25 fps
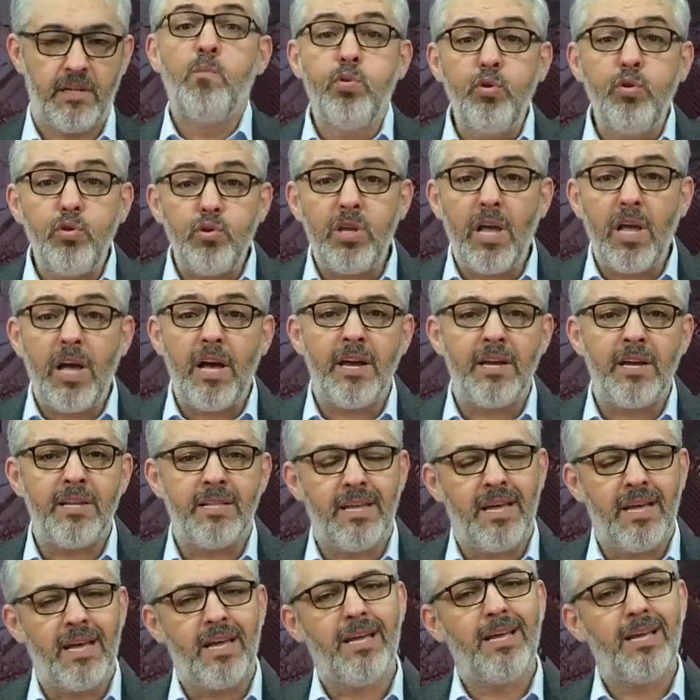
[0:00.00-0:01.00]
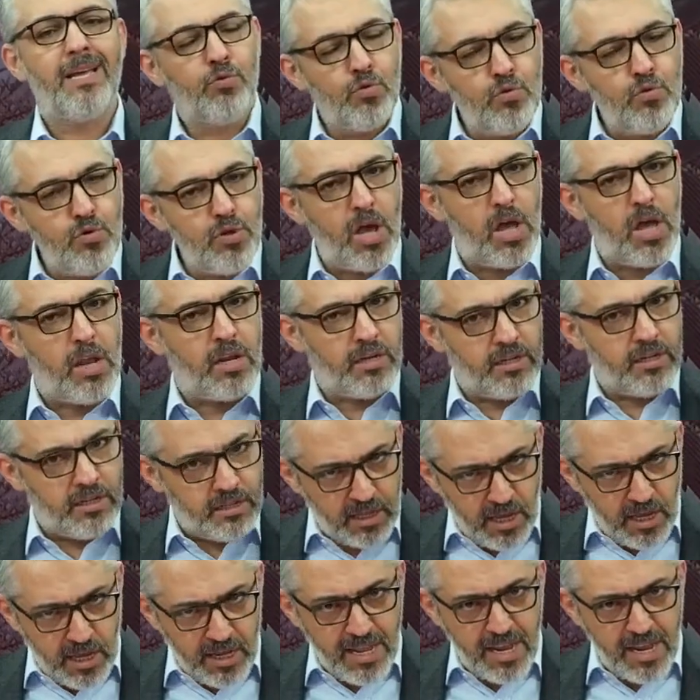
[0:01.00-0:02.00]
Bu sayede dünyanın
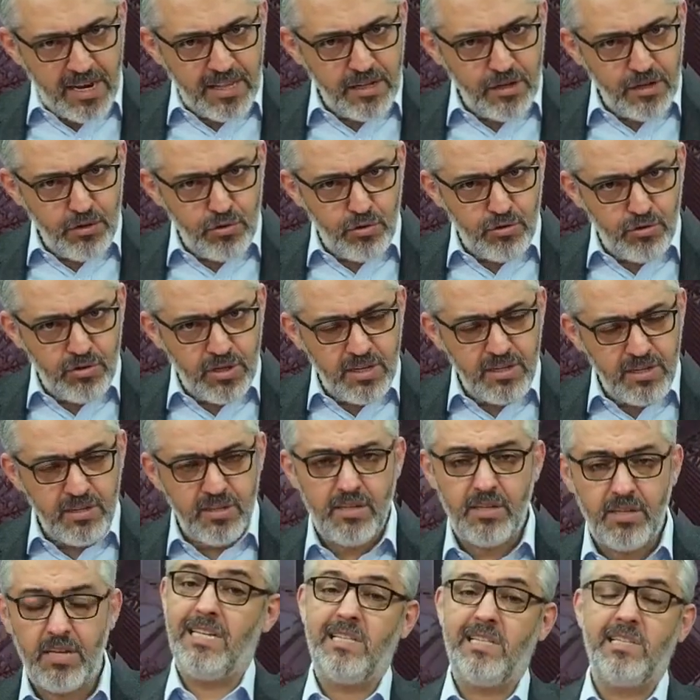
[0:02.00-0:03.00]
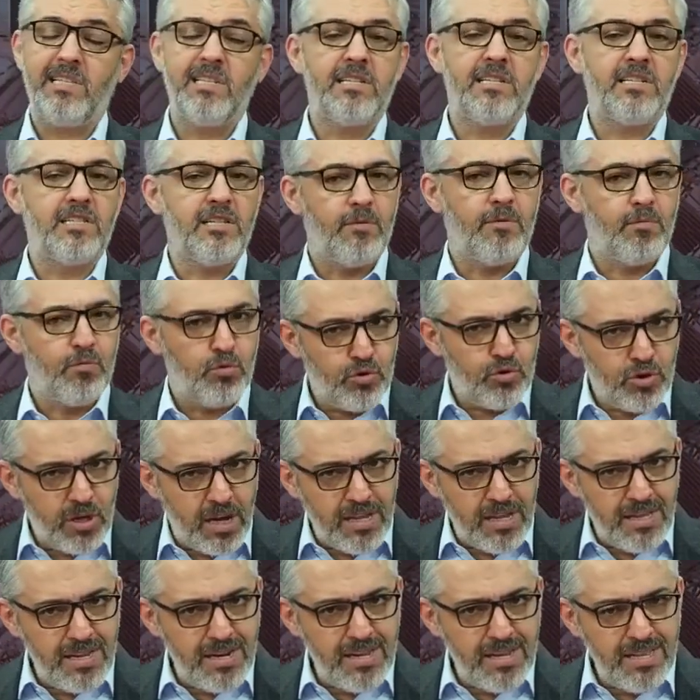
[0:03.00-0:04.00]
gıda derdini çözeriz, kıtlıkla
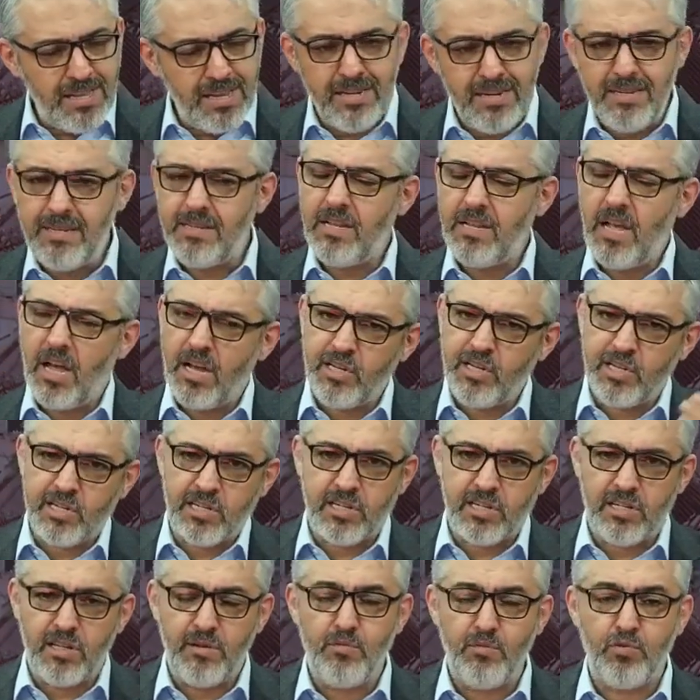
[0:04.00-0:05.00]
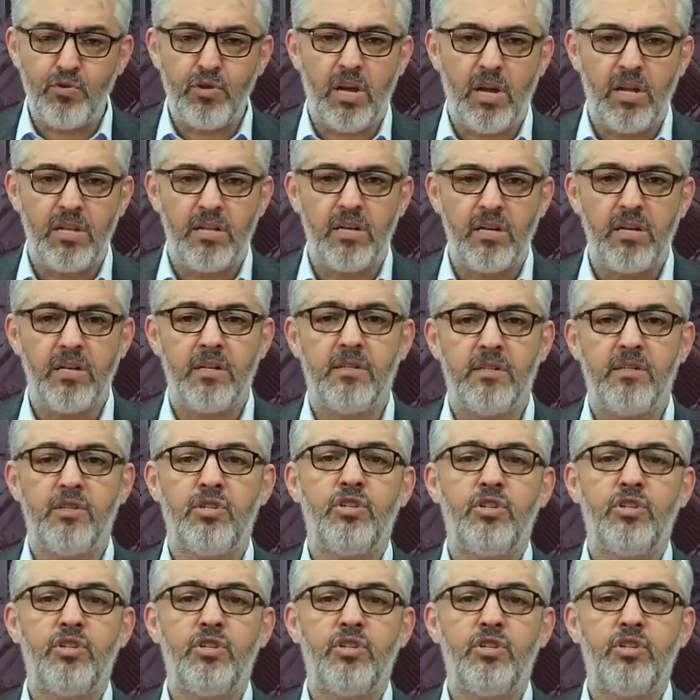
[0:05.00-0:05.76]
mücadele ederiz, açlıkla mücadele ederiz.